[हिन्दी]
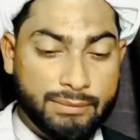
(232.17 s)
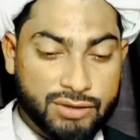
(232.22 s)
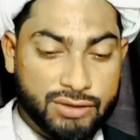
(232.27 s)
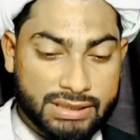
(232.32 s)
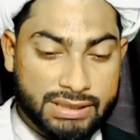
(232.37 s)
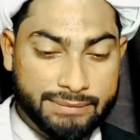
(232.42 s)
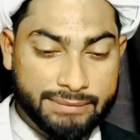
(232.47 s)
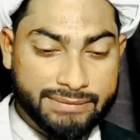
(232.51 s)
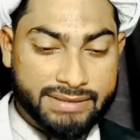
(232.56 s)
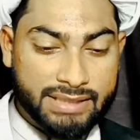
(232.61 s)

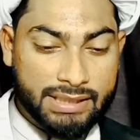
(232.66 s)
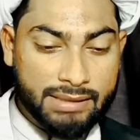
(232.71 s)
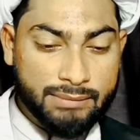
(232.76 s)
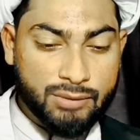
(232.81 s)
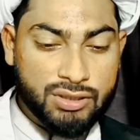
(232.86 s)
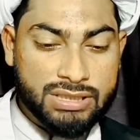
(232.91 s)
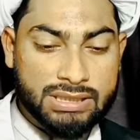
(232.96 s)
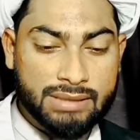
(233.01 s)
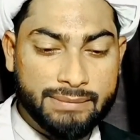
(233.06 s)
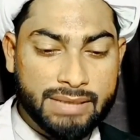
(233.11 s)
मुस्लिम सही
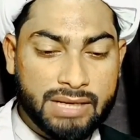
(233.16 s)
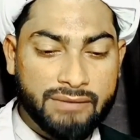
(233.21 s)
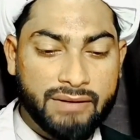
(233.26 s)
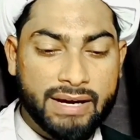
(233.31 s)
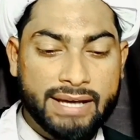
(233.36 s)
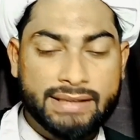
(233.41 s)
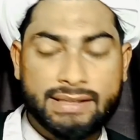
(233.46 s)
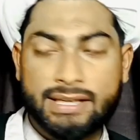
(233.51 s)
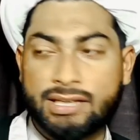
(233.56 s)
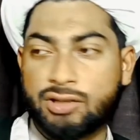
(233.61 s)
मुस्लिम
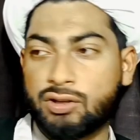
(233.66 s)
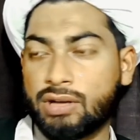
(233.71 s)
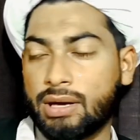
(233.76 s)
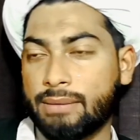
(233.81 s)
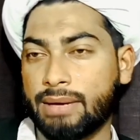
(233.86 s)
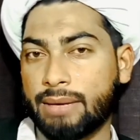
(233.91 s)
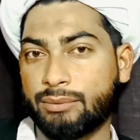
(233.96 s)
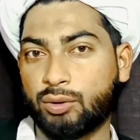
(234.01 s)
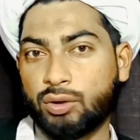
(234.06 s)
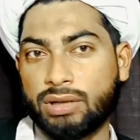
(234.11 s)
रिवायत है
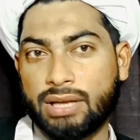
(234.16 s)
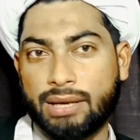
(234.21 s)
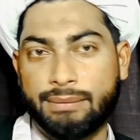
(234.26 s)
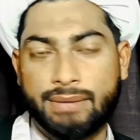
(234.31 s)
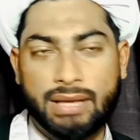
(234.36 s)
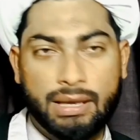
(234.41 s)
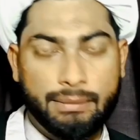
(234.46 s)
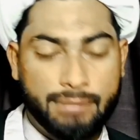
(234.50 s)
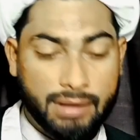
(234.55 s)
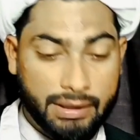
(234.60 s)
जनाब अब्दुल्ला
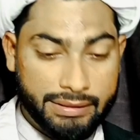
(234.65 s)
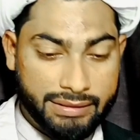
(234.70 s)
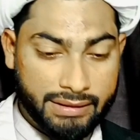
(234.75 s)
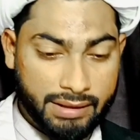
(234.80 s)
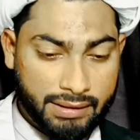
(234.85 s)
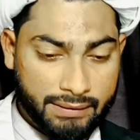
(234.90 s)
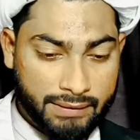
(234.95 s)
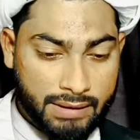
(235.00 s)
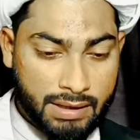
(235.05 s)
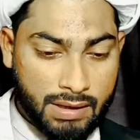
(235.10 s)
इबन अब्बास
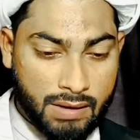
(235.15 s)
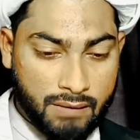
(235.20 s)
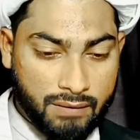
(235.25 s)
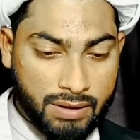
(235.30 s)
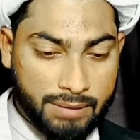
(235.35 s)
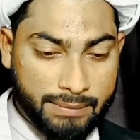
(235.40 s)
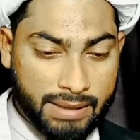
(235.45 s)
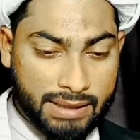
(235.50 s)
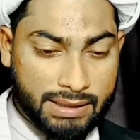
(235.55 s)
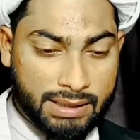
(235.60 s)
से
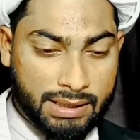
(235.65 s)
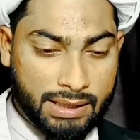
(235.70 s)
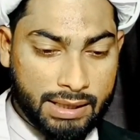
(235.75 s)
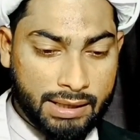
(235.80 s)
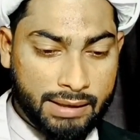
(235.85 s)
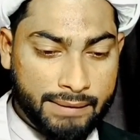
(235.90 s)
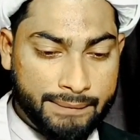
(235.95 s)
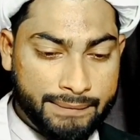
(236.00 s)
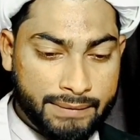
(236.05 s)
फरमाते हैं